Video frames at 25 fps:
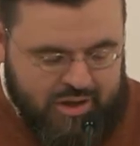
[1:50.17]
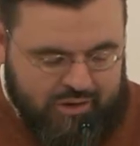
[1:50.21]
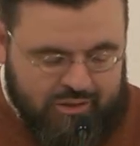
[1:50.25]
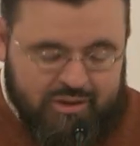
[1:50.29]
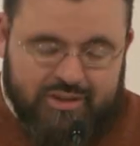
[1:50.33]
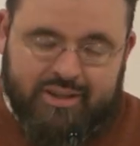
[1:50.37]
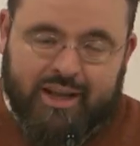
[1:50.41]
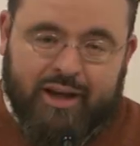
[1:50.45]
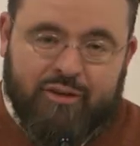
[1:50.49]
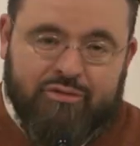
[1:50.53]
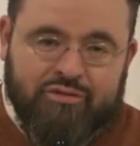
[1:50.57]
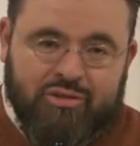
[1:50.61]

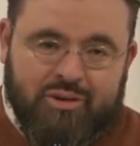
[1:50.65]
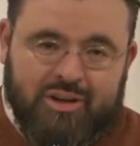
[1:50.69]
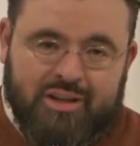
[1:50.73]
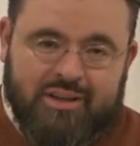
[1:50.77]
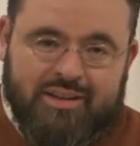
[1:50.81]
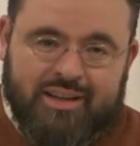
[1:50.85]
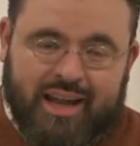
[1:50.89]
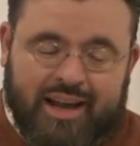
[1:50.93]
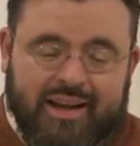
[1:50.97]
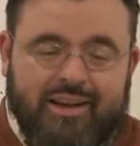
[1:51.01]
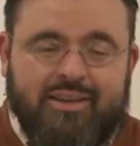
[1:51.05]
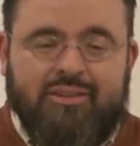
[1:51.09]
und
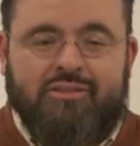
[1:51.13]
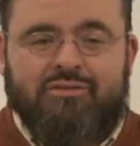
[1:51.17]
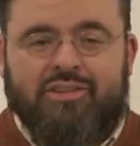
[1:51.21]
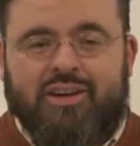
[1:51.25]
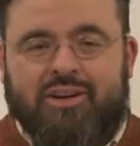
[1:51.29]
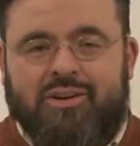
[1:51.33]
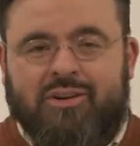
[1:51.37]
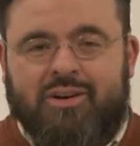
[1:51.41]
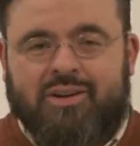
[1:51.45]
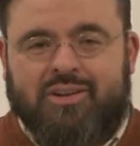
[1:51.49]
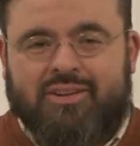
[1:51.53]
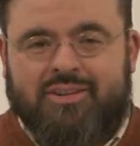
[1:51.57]
dafür danken
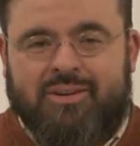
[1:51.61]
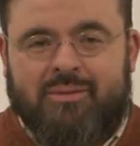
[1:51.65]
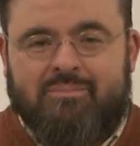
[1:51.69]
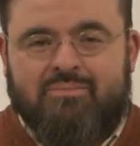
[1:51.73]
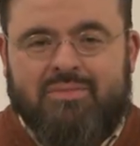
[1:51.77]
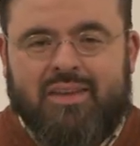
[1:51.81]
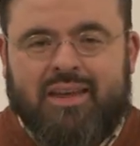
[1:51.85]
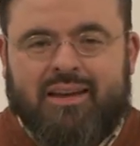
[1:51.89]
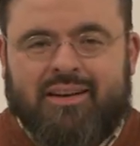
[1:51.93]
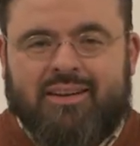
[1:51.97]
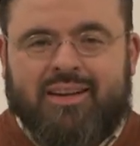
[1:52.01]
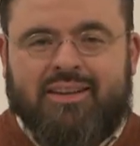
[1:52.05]
wir Gott,
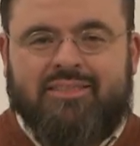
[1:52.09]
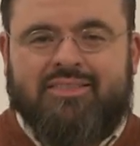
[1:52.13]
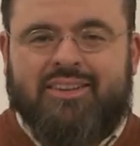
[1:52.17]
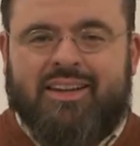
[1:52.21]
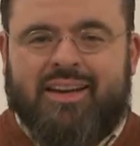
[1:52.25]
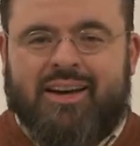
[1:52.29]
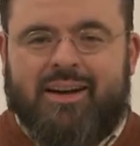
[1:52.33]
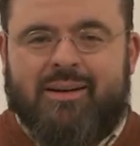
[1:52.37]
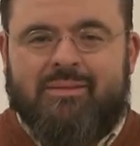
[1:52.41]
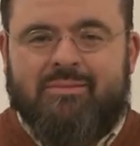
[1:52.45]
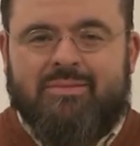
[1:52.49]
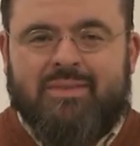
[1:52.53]
dass
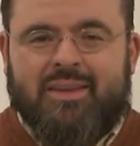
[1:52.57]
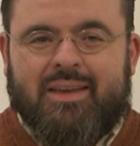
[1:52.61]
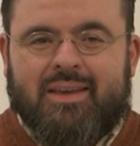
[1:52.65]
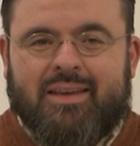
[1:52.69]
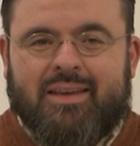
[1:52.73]
er